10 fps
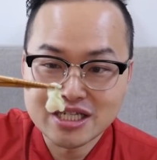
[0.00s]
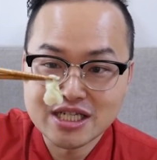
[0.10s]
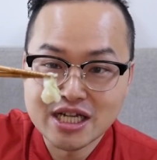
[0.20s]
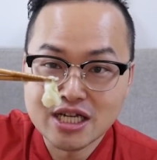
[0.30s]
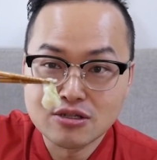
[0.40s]

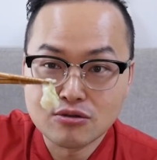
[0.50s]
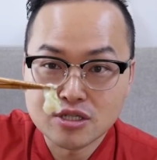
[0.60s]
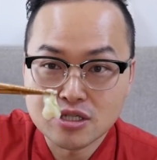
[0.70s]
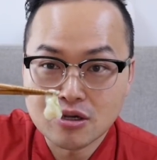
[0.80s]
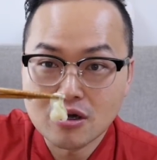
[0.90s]
吉类的东
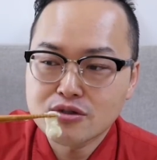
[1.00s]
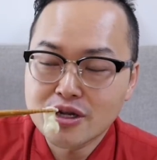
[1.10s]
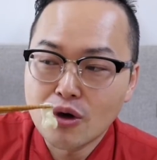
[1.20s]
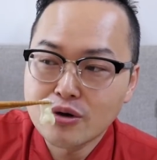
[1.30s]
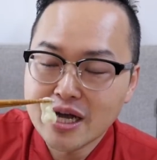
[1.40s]
西哦，所
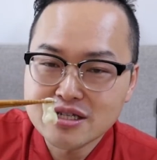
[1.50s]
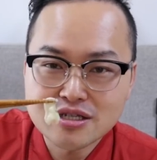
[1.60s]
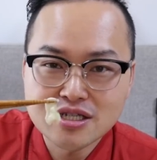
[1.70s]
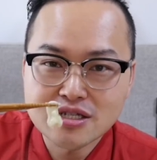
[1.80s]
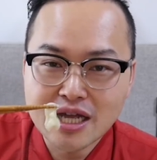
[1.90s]
以偶尔来
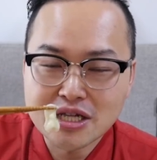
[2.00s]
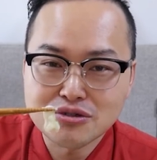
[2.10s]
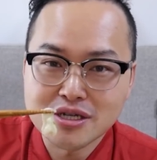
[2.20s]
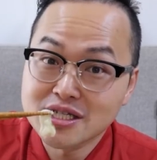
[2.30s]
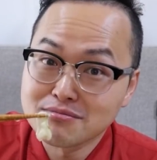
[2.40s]
吃一次，感
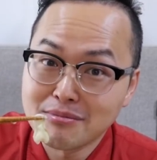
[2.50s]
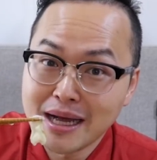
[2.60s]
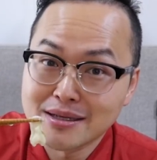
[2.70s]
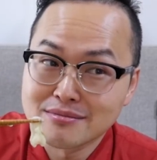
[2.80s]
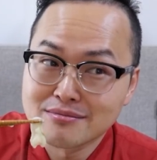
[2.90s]
觉也是
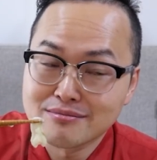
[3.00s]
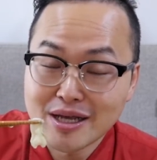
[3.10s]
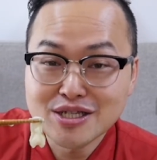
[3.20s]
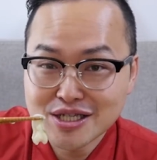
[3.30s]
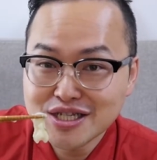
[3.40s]
蛮
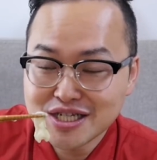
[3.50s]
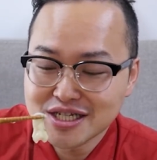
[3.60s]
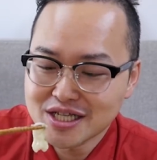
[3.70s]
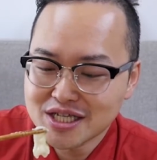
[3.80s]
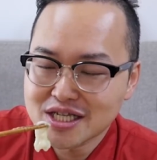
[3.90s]
蛮新奇
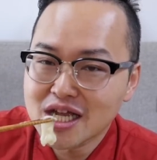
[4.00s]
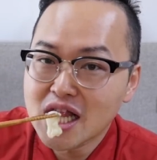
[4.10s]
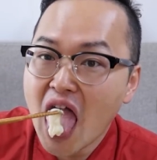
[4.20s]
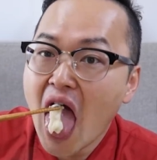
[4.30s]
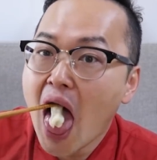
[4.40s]
的体验。
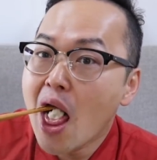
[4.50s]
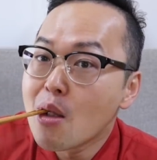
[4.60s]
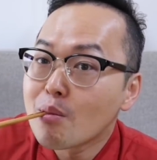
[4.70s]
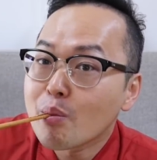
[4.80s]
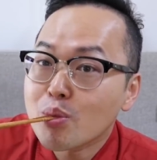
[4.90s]

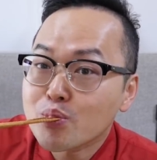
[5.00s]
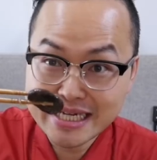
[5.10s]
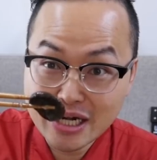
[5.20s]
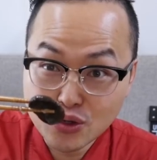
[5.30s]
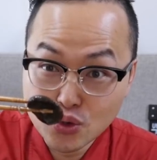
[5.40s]

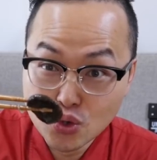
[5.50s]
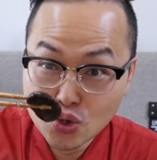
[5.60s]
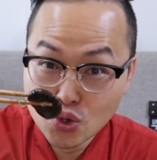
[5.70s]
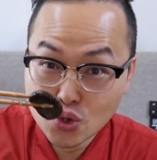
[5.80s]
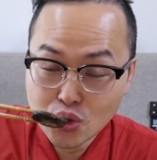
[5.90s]
香
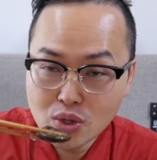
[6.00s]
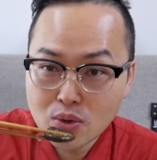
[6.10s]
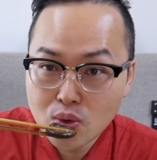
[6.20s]
菇，